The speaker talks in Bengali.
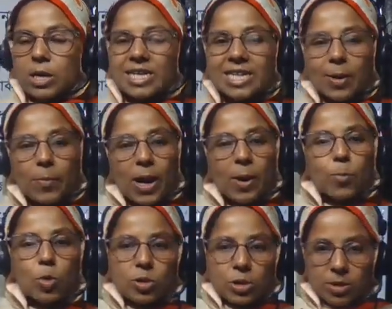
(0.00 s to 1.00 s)

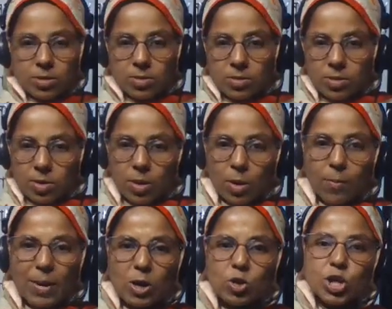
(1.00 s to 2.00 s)
সেবাব্রতী
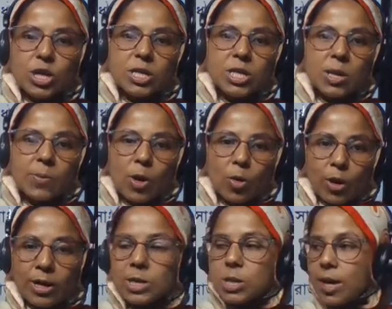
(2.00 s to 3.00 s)
মানুষের সেবা
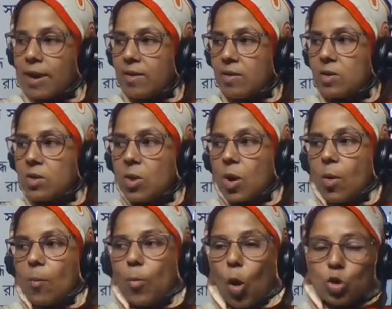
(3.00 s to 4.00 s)
করায় যার
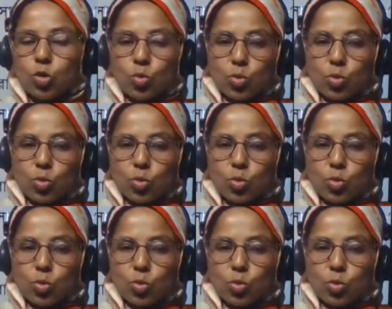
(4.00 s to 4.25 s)
ব্রত